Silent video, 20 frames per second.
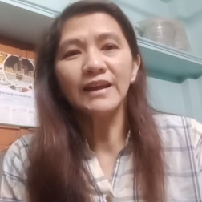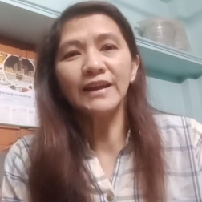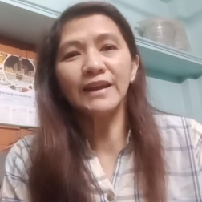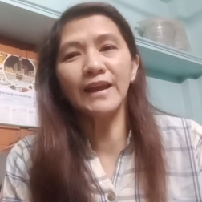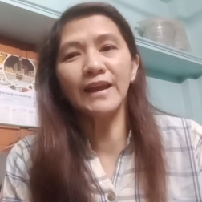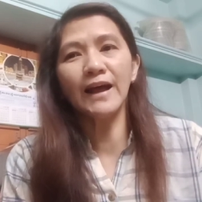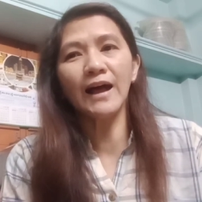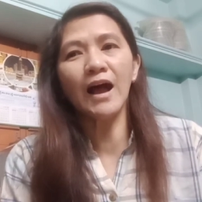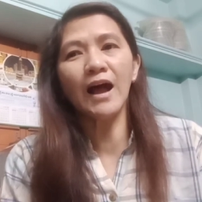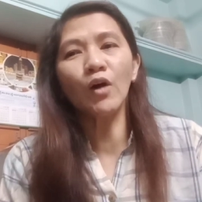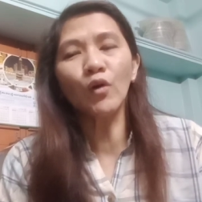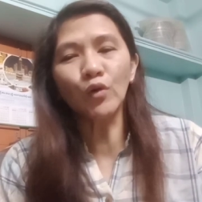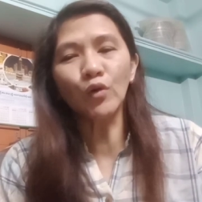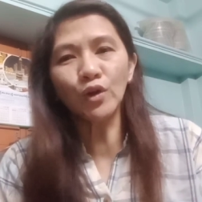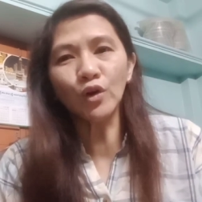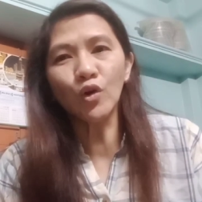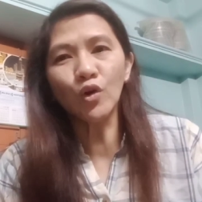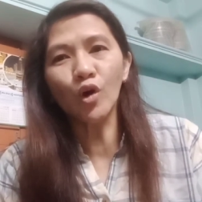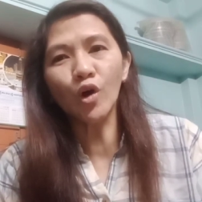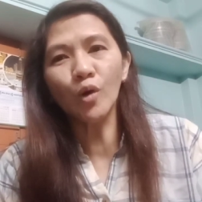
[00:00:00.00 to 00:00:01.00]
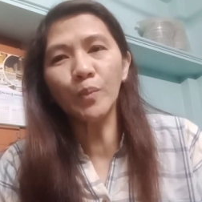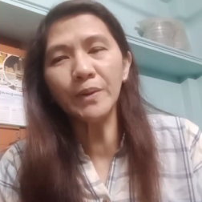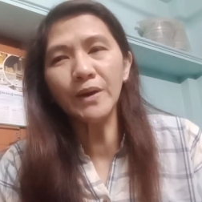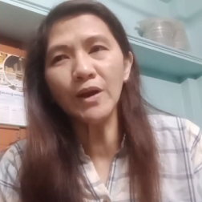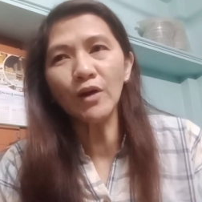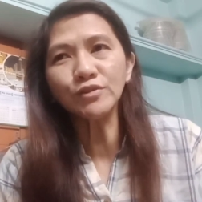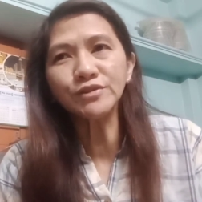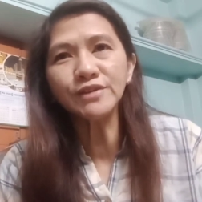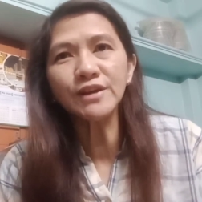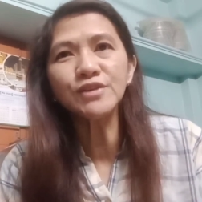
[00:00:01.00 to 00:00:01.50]
Kaya ako,
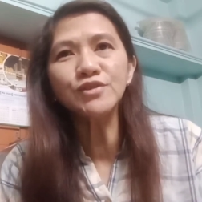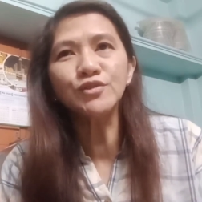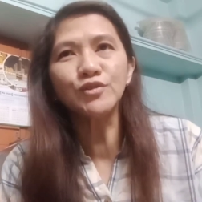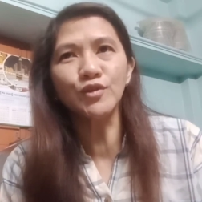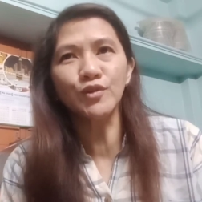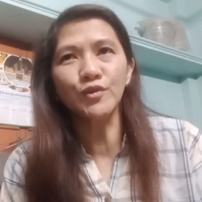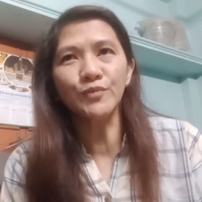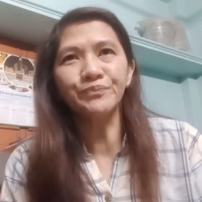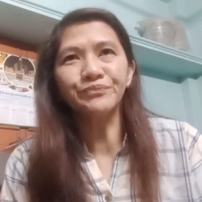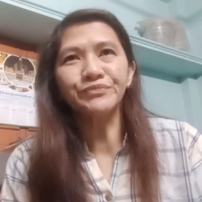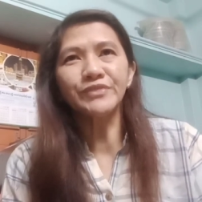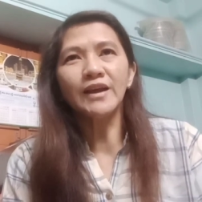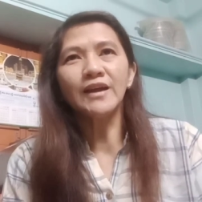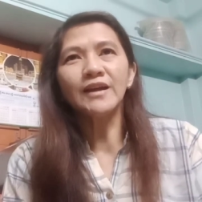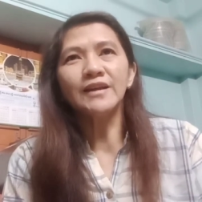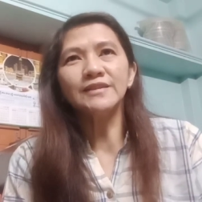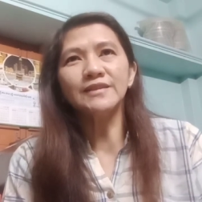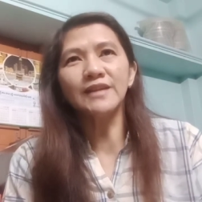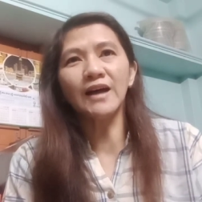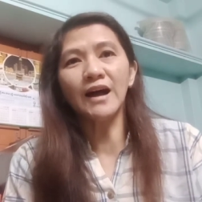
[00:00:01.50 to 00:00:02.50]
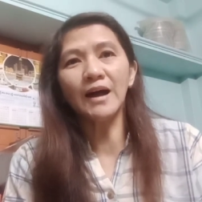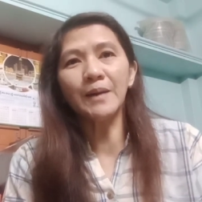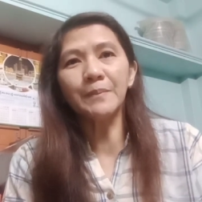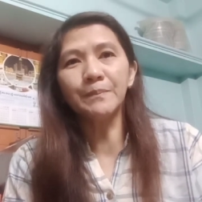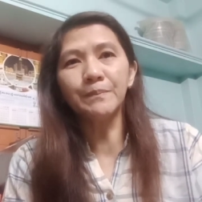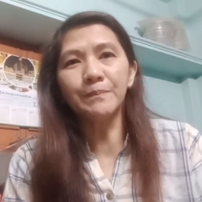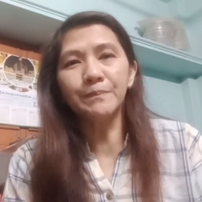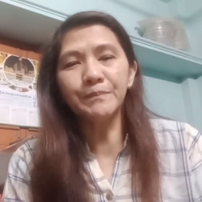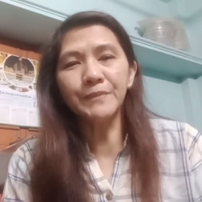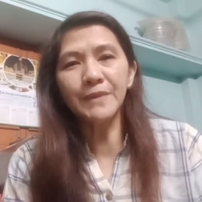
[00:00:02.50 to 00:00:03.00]
nag-o-offer ako sa inyo na
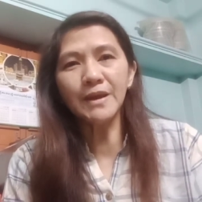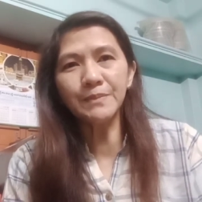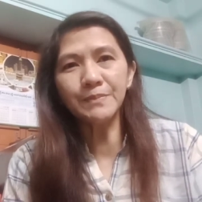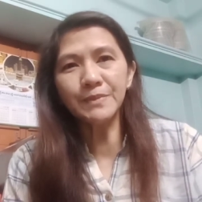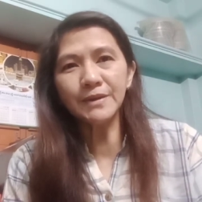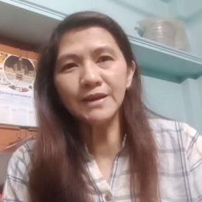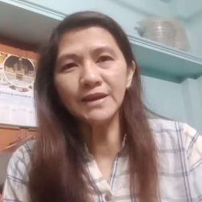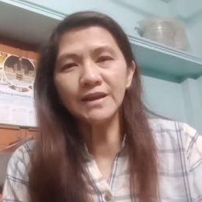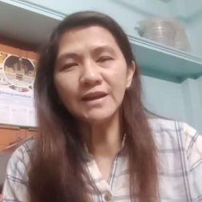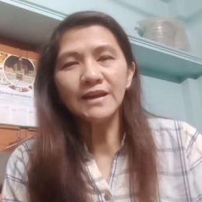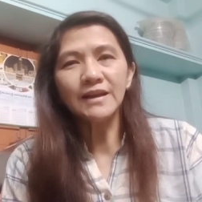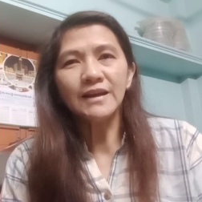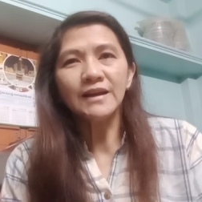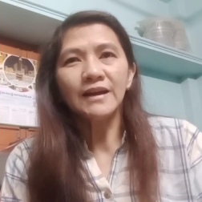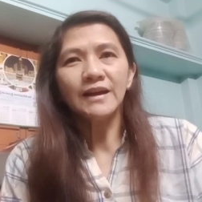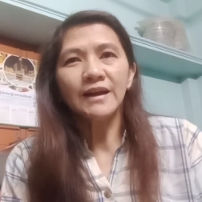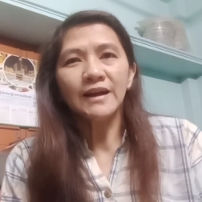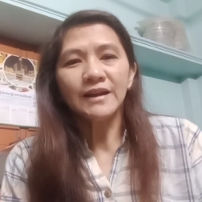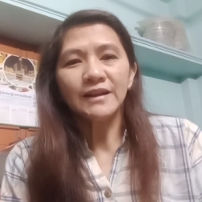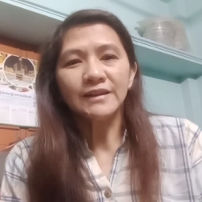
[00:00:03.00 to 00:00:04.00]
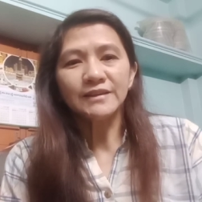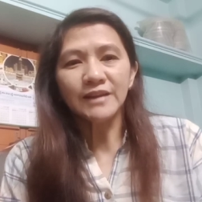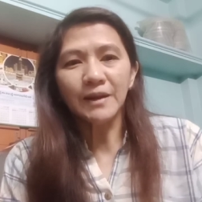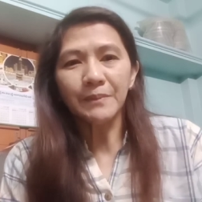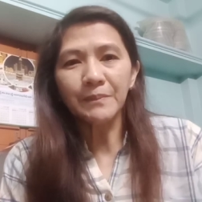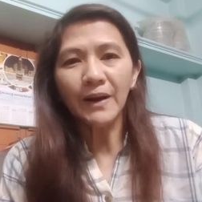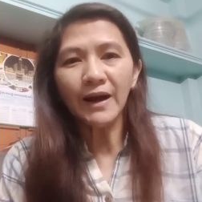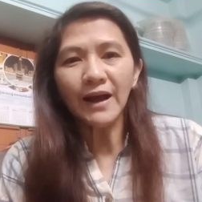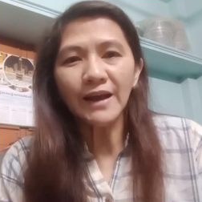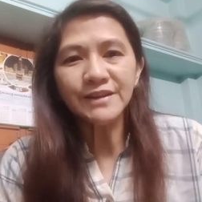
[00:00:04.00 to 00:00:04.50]
maybe, na
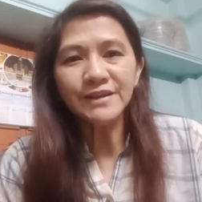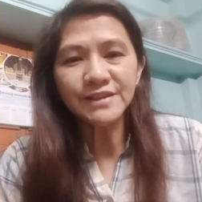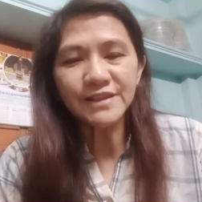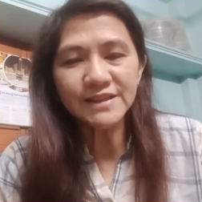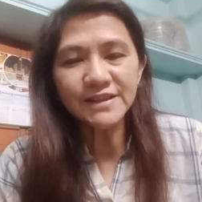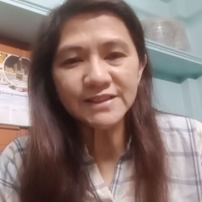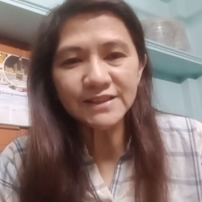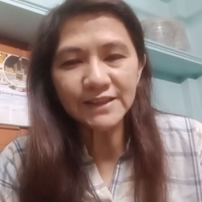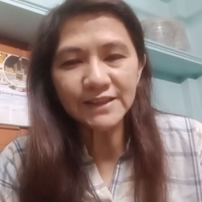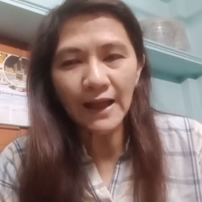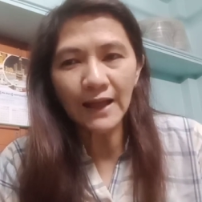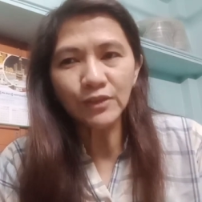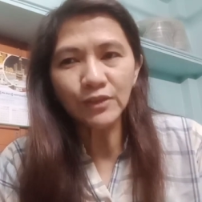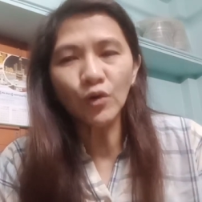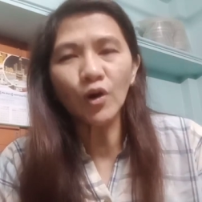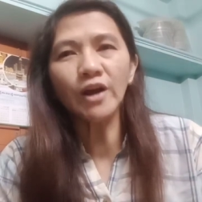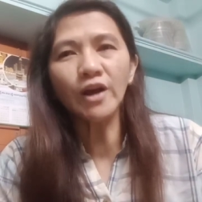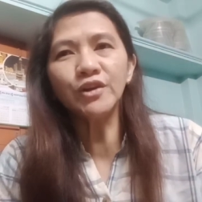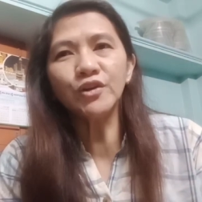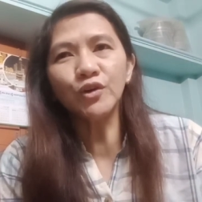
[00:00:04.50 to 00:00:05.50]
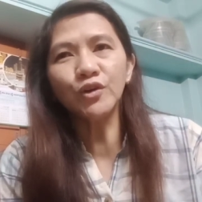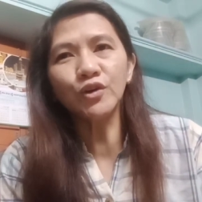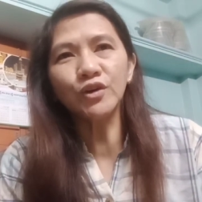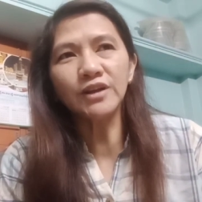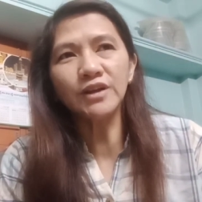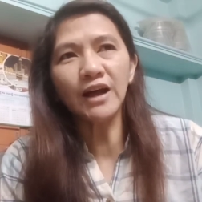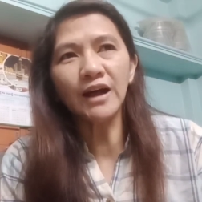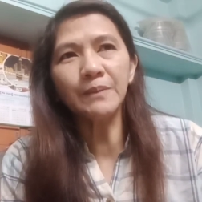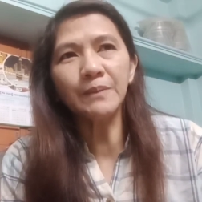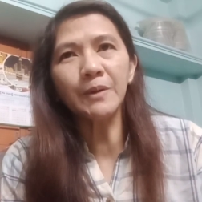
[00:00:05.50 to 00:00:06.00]
baka interesado kayo
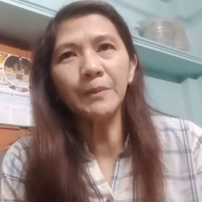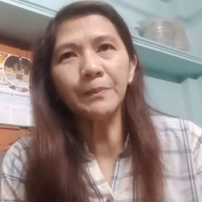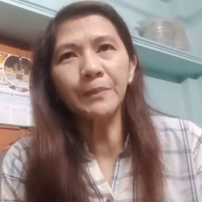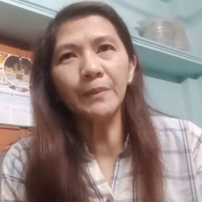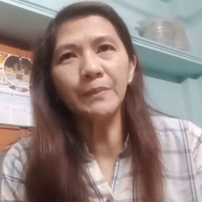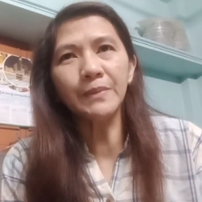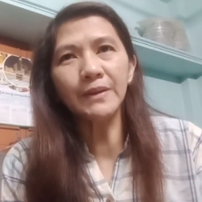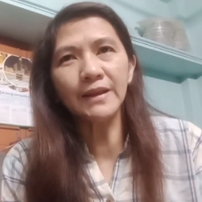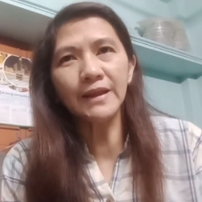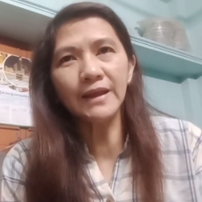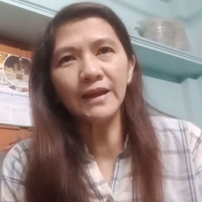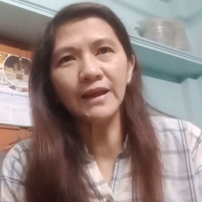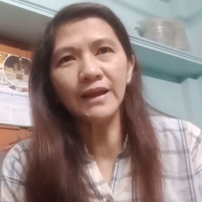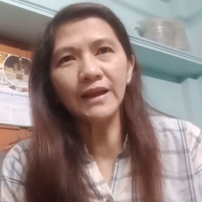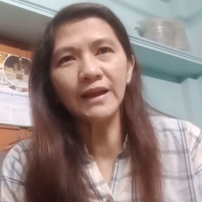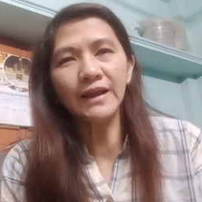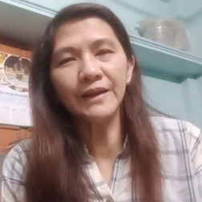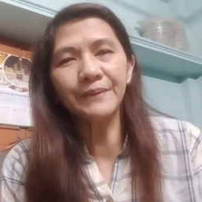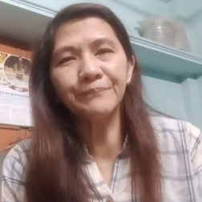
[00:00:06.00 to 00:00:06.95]
na magpabili